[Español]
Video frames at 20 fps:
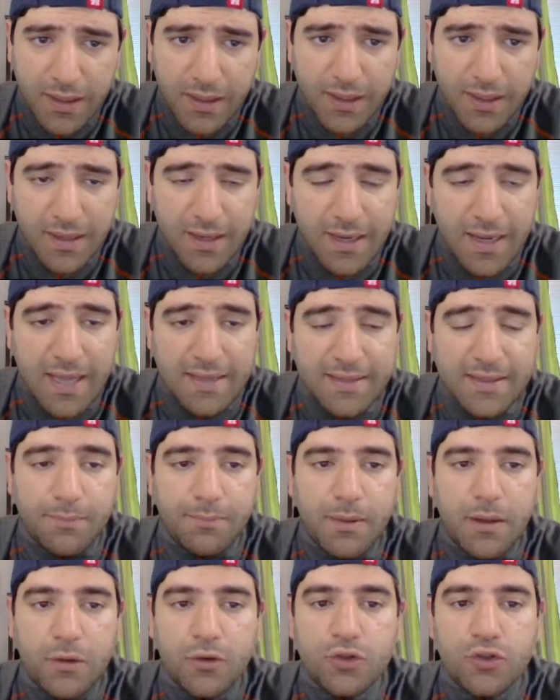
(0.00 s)
eh,
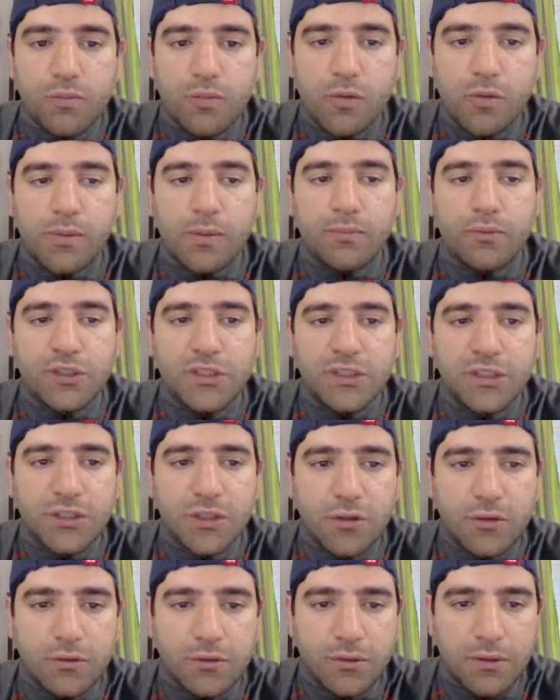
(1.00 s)
atrapado en su propia
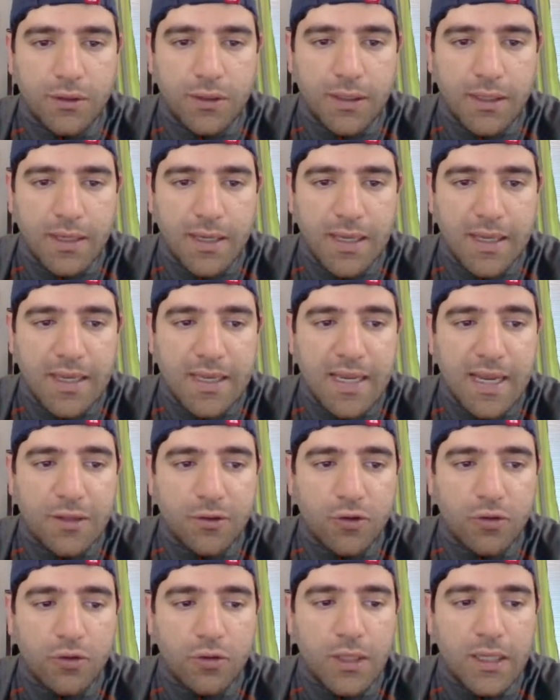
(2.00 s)
posición. Y
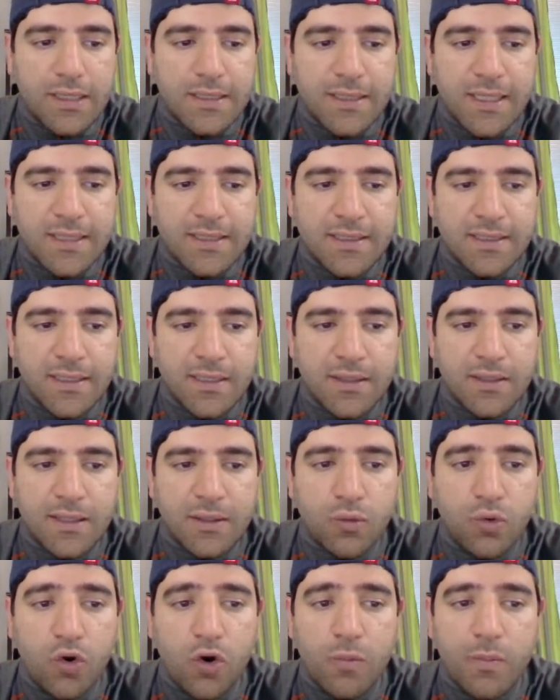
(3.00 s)
esto nos da el chance de
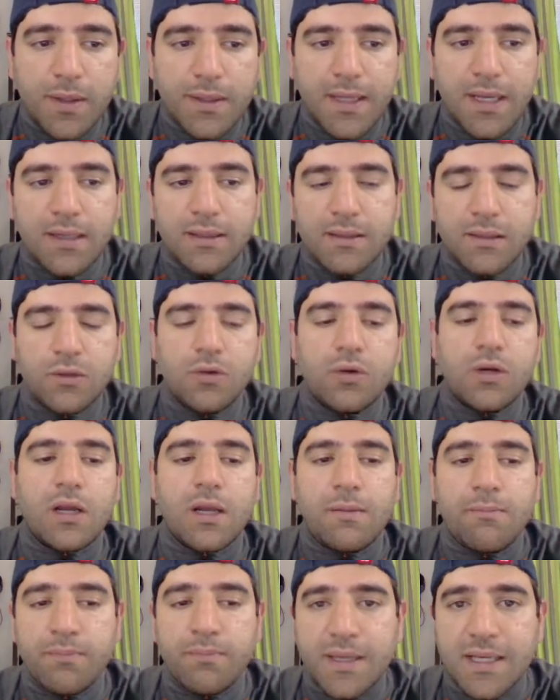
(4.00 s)
un golpe táctico que,
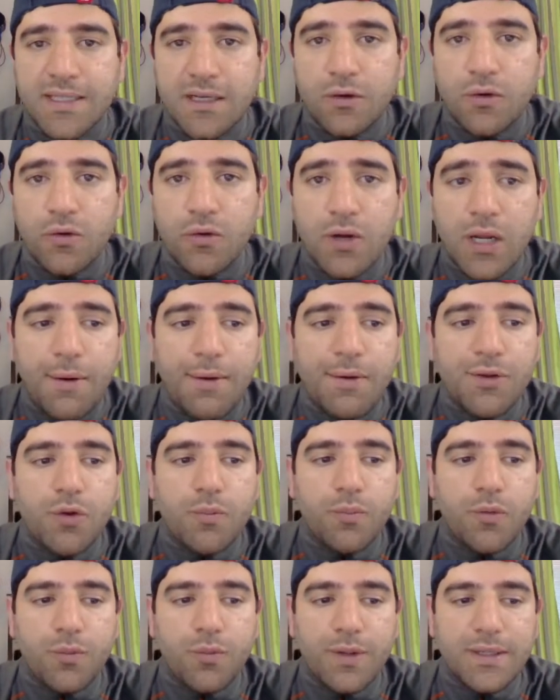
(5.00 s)
empieza con caballo
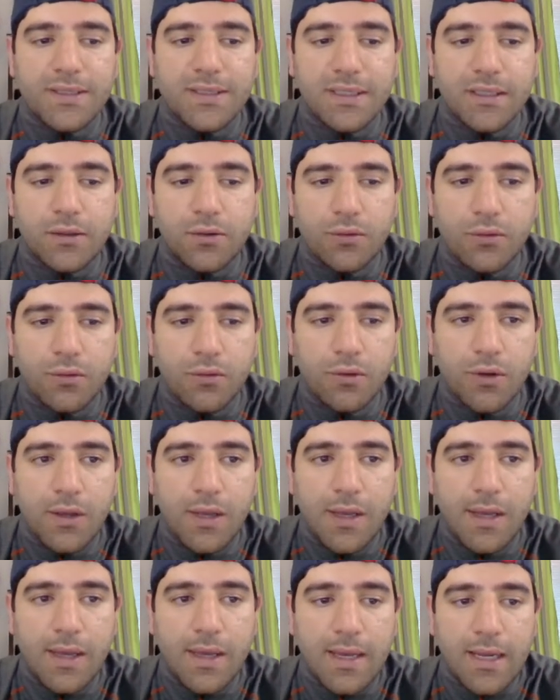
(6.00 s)
por B5.
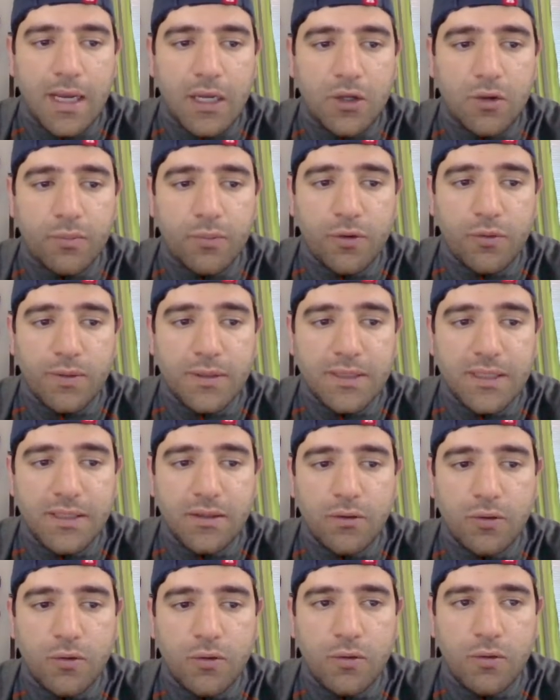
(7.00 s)
Caballo por
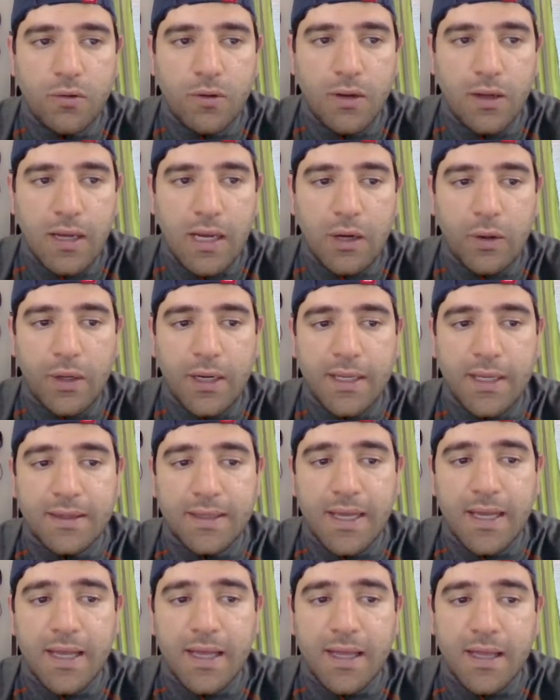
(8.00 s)
B5, aunque
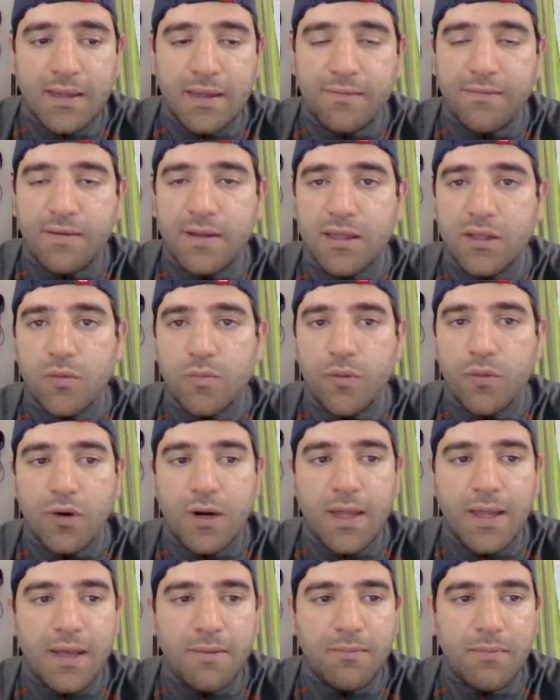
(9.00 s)
está defendido por
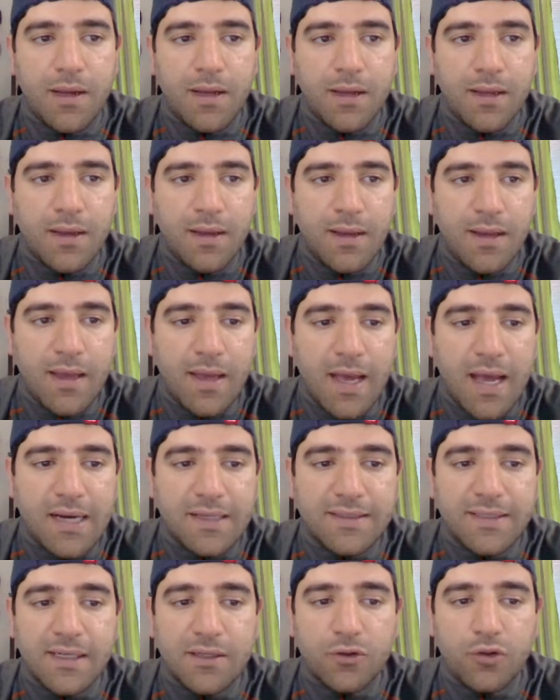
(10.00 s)
la dama, al
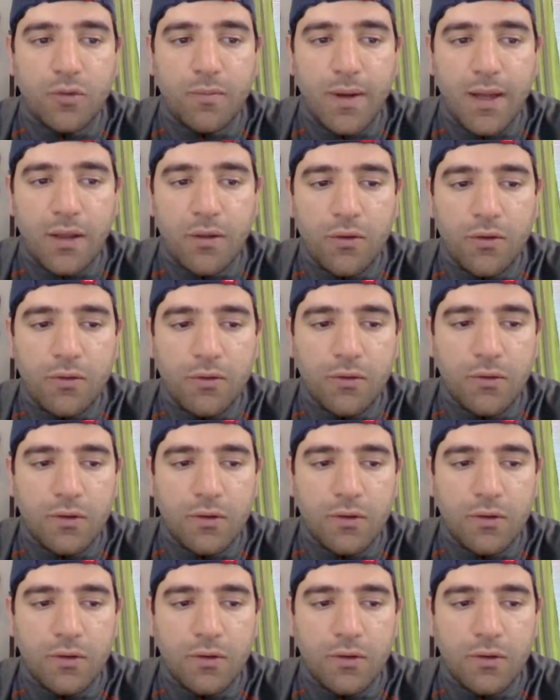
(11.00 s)
ser tomado,